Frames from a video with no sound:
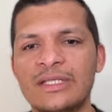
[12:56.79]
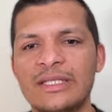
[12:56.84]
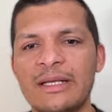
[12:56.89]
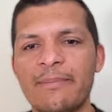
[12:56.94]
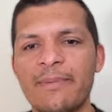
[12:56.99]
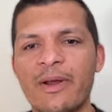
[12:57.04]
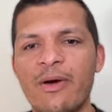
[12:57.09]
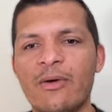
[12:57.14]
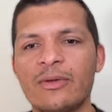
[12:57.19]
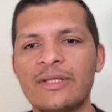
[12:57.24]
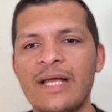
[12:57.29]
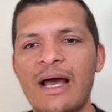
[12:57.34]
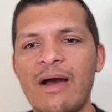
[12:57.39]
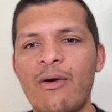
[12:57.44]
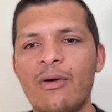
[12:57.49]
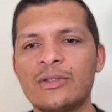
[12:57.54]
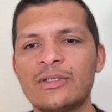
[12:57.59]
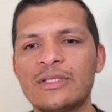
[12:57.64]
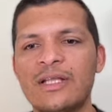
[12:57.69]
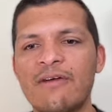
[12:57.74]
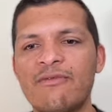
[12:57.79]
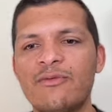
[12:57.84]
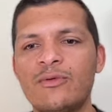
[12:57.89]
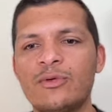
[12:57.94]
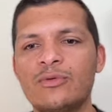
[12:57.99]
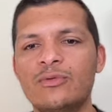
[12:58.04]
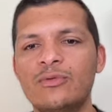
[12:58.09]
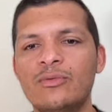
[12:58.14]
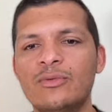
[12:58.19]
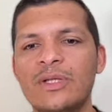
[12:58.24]
Para rodar a roda da
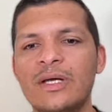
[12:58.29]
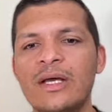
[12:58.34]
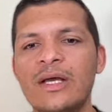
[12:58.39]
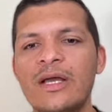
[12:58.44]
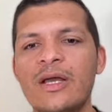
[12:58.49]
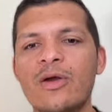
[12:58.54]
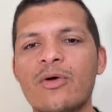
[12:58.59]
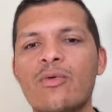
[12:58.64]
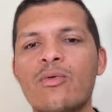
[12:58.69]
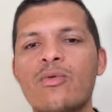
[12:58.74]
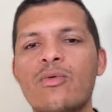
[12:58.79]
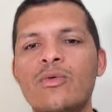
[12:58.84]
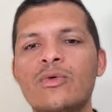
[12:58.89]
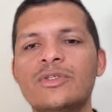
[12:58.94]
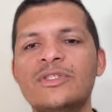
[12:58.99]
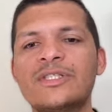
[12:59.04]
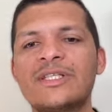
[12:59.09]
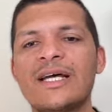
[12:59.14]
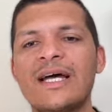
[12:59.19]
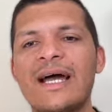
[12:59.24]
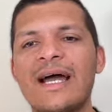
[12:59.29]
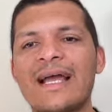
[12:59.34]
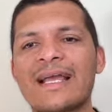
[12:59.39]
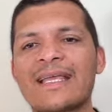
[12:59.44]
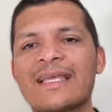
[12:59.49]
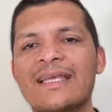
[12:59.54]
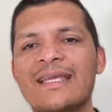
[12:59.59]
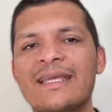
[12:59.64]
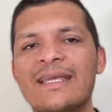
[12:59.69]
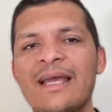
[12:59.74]
fortuna, custa
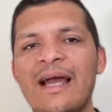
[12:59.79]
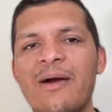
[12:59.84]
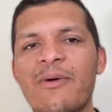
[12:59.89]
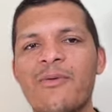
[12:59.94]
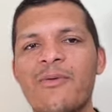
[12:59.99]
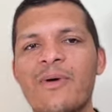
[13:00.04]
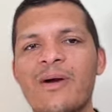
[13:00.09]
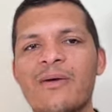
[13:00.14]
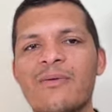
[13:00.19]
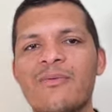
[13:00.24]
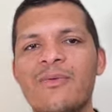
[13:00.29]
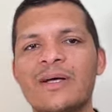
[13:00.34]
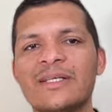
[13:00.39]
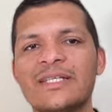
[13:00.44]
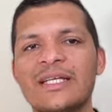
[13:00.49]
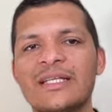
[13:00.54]
aqui alguma uma certa